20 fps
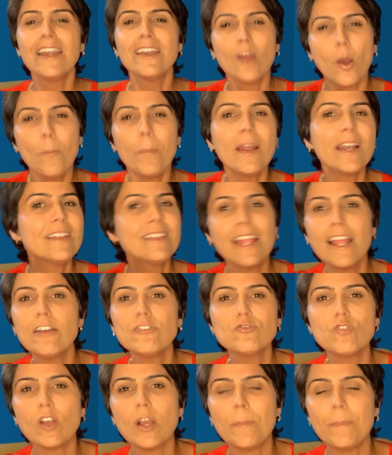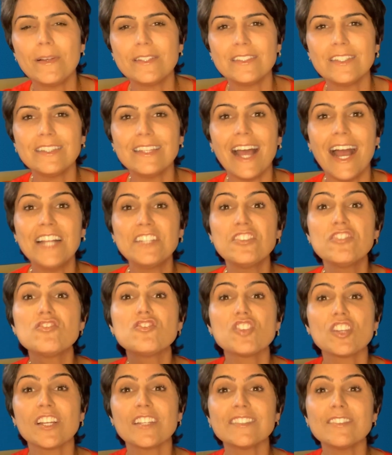não perdeu sua capacidade de
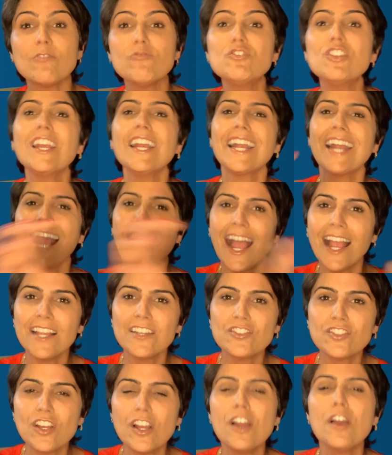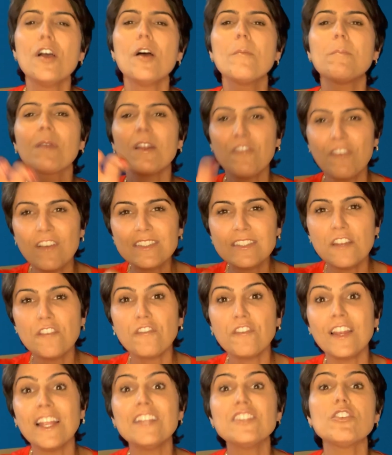geração de caixa para fazer
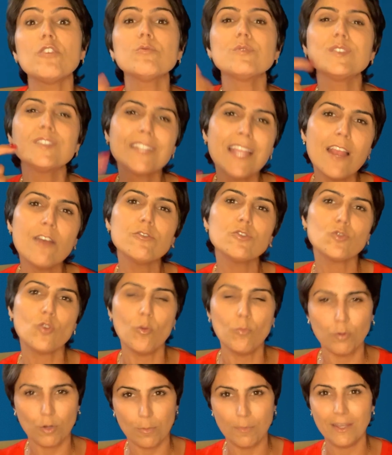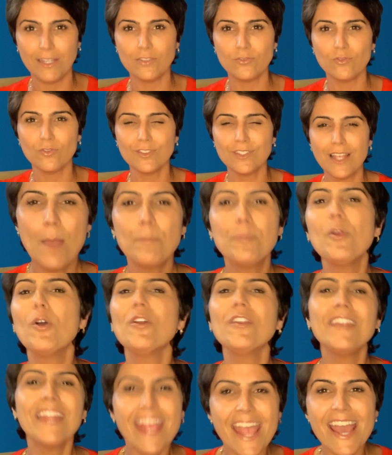frente aos seus compromissos.
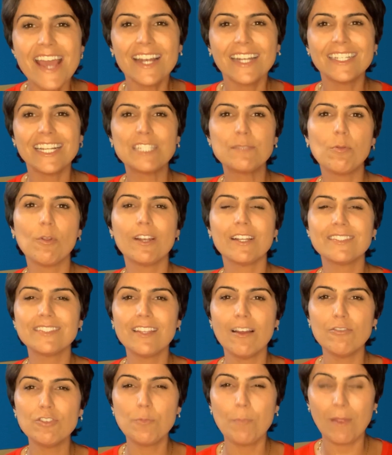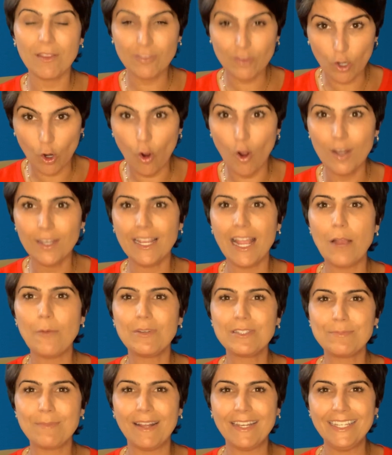Pioneira na exploração de petróleo em
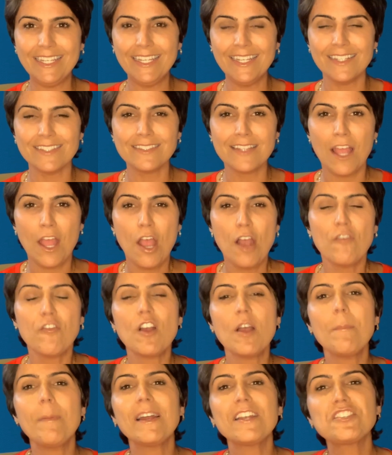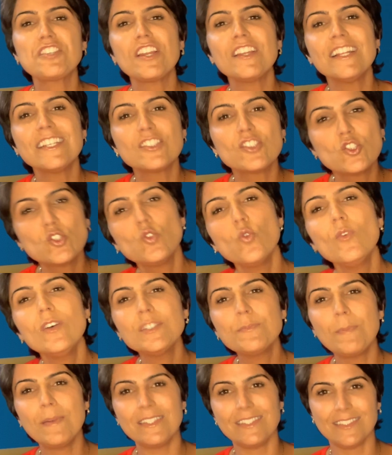águas marinhas, foi a partir das suas
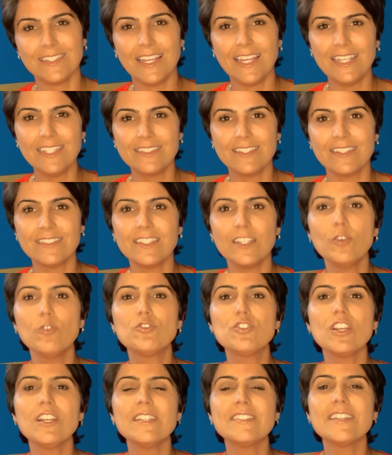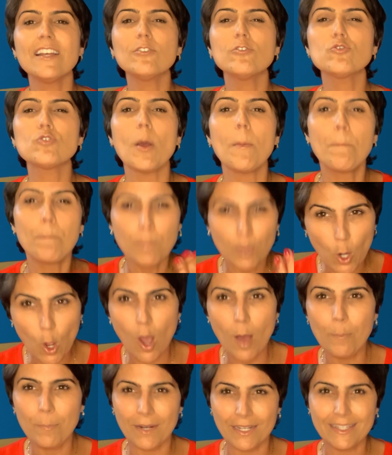pesquisas e utilizando sua
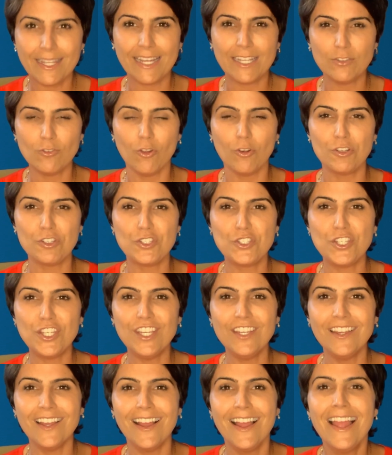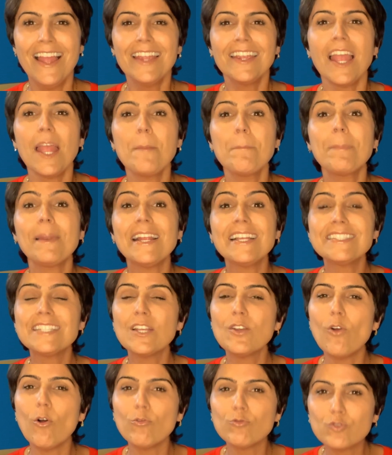própria tecnologia que a empresa
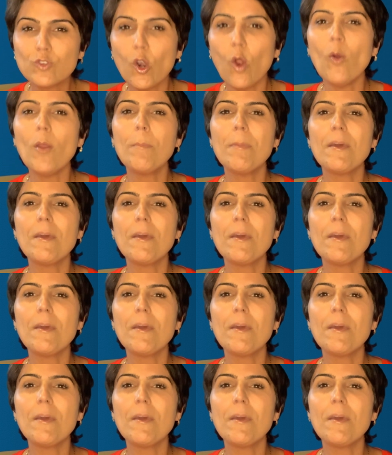encontrou e